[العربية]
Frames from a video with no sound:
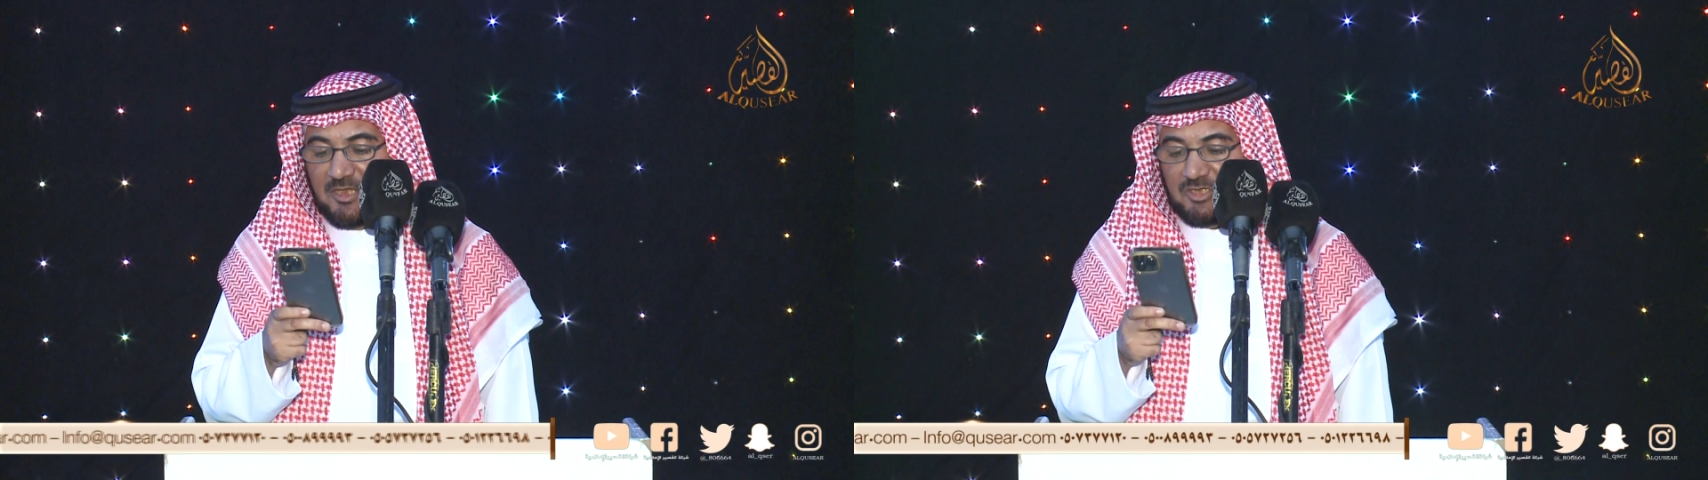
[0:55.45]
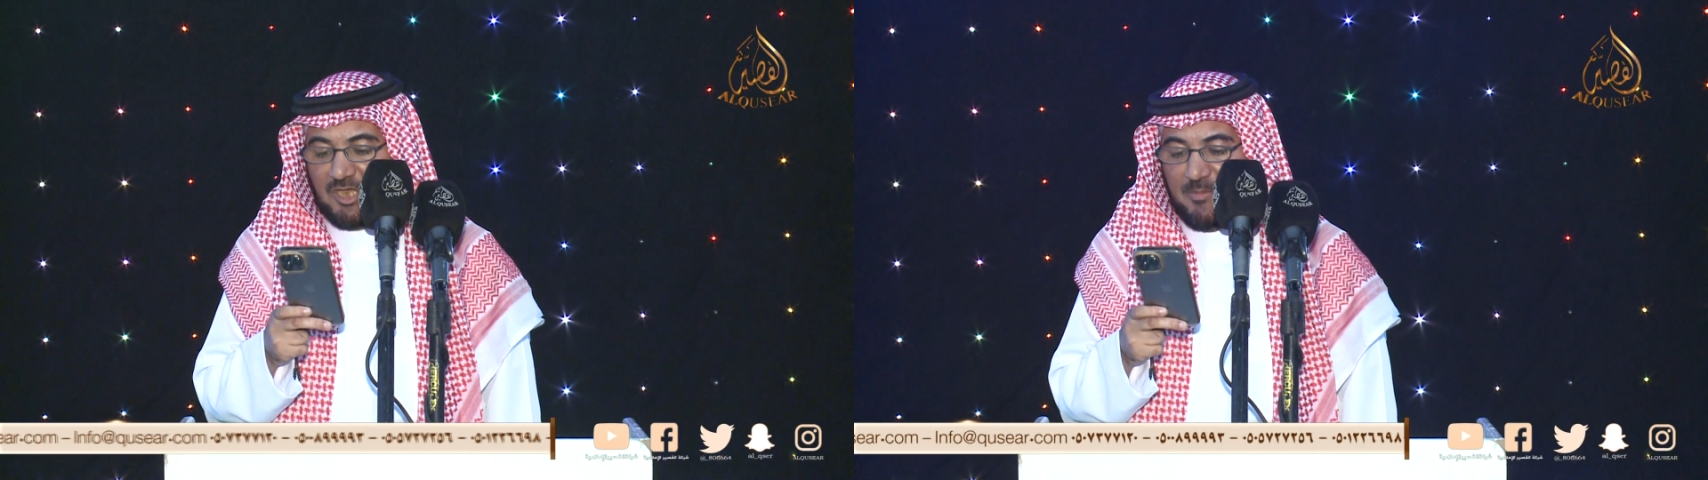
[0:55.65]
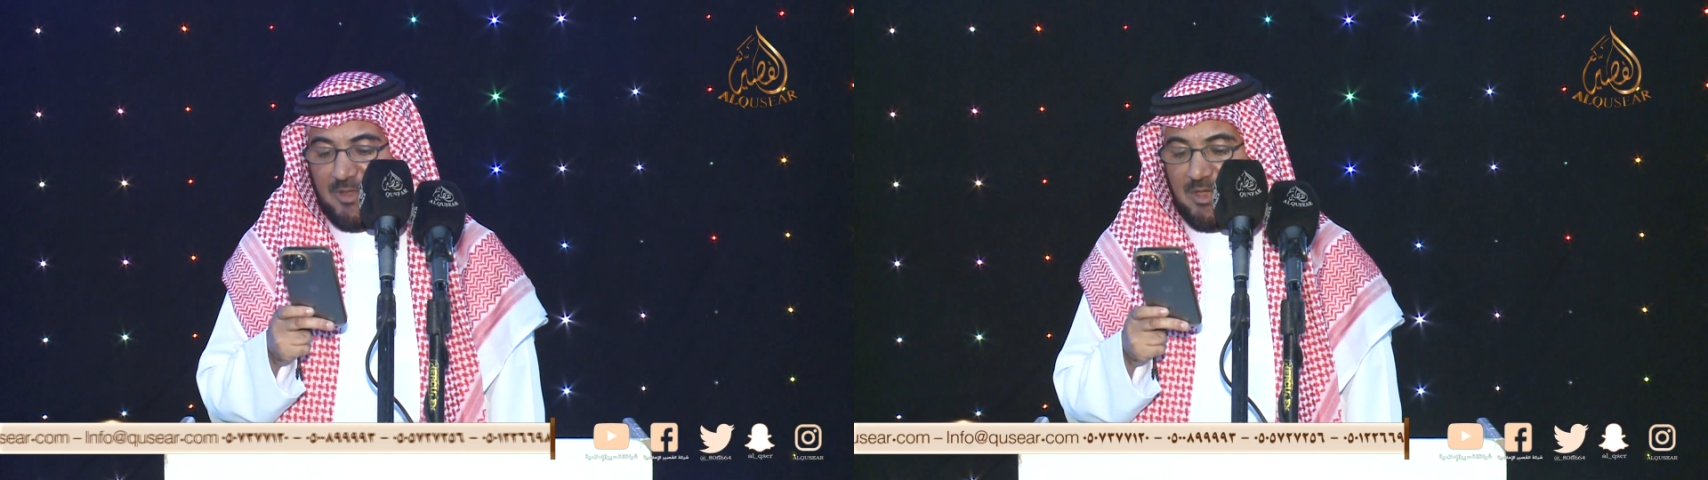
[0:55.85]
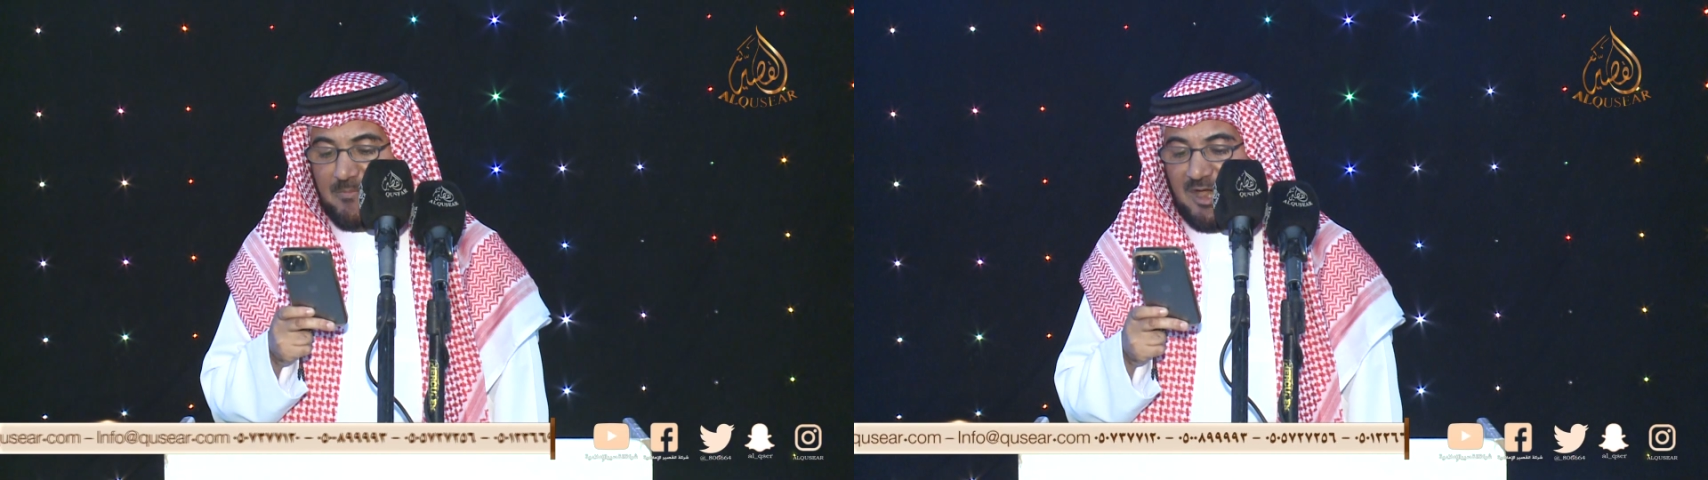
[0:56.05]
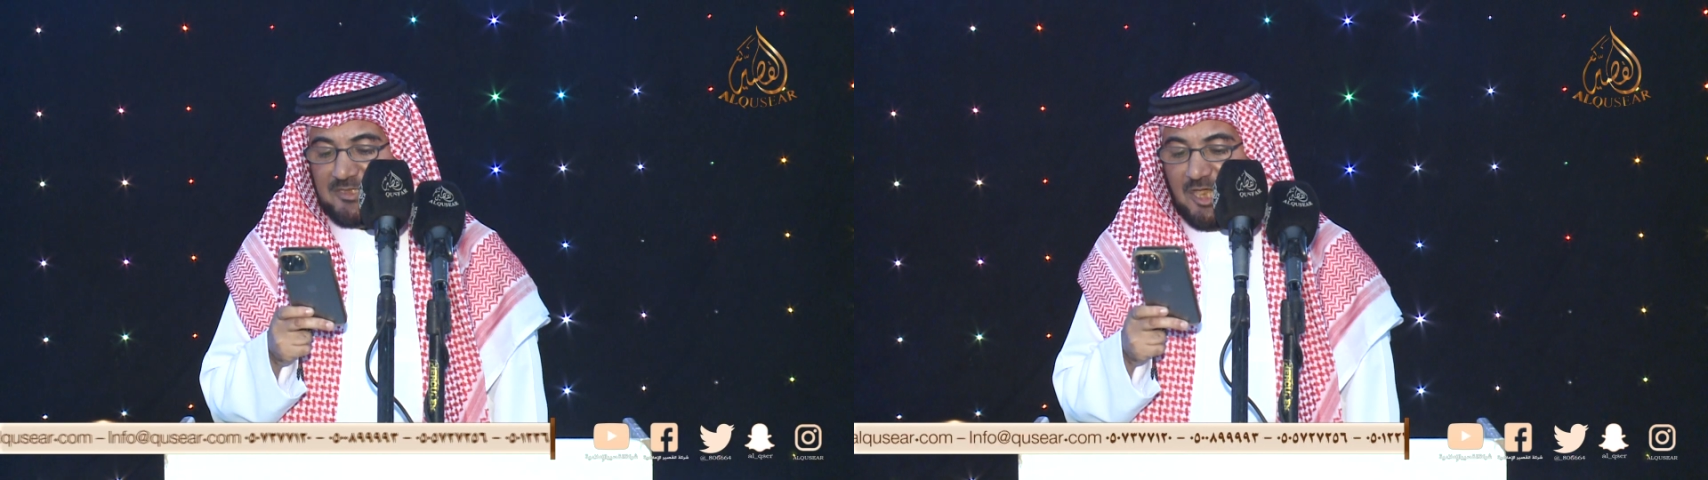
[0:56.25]
شبل
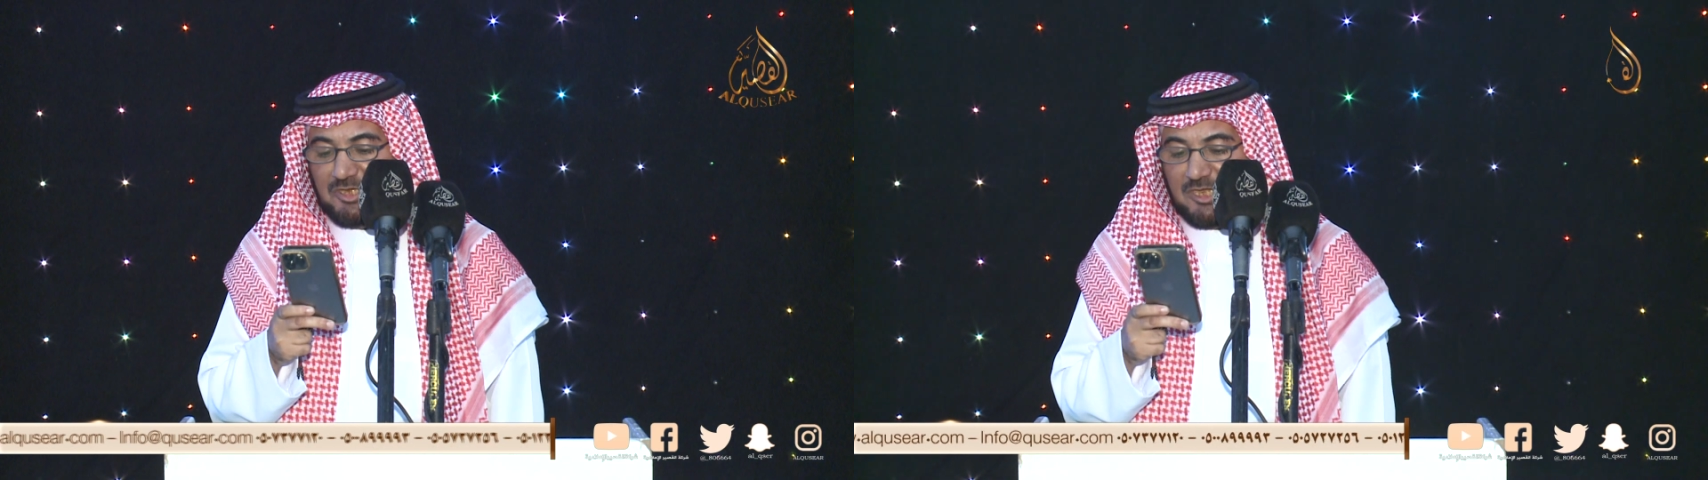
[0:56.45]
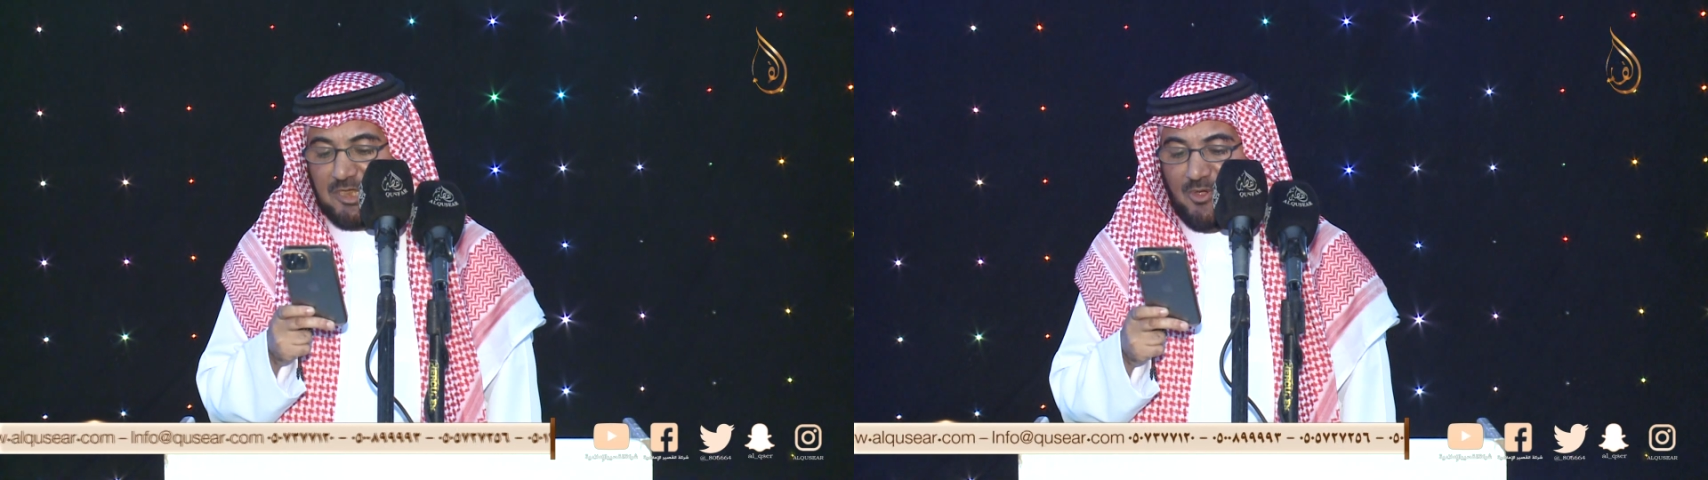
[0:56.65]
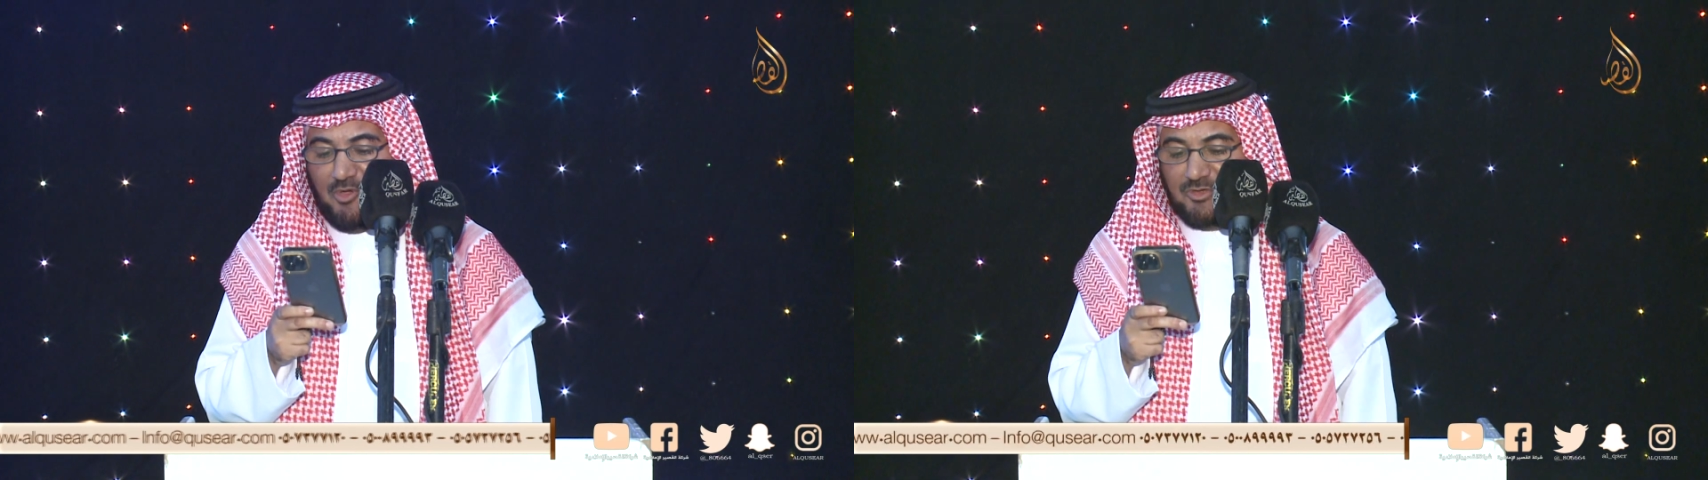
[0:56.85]
ما تشكي مع